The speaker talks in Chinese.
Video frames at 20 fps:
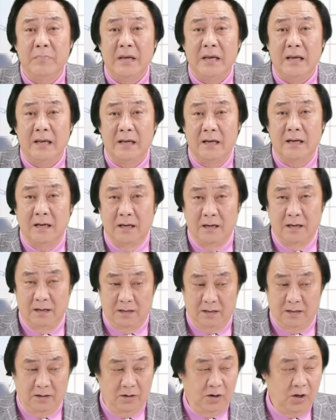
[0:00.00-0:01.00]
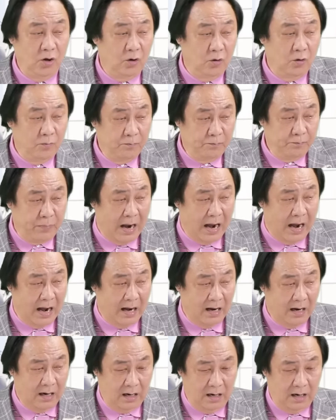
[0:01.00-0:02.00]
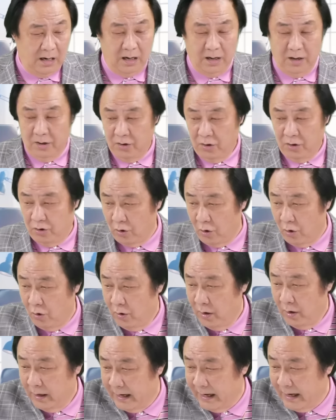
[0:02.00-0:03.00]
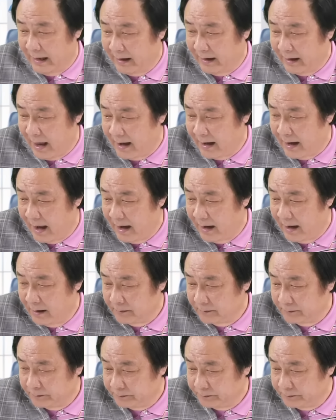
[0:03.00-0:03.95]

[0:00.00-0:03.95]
密，六八二九，给你看看。